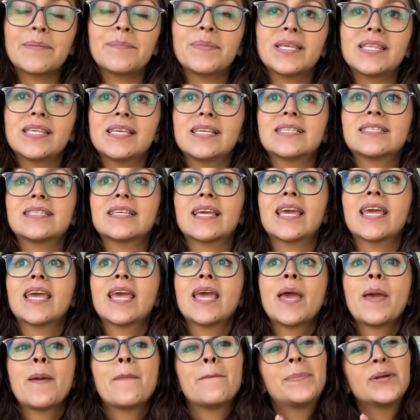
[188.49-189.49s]
Me dice,
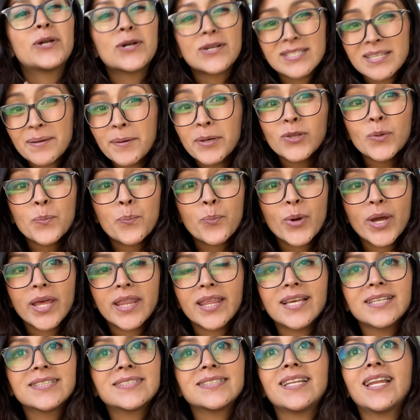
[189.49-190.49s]
¿pero el sábado
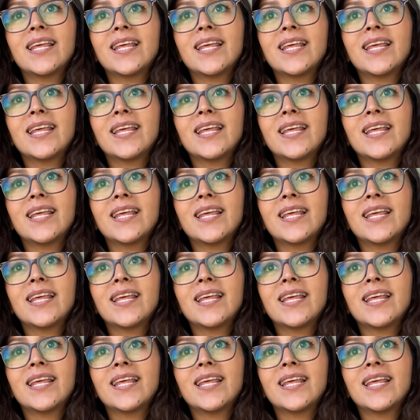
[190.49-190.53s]
puedes?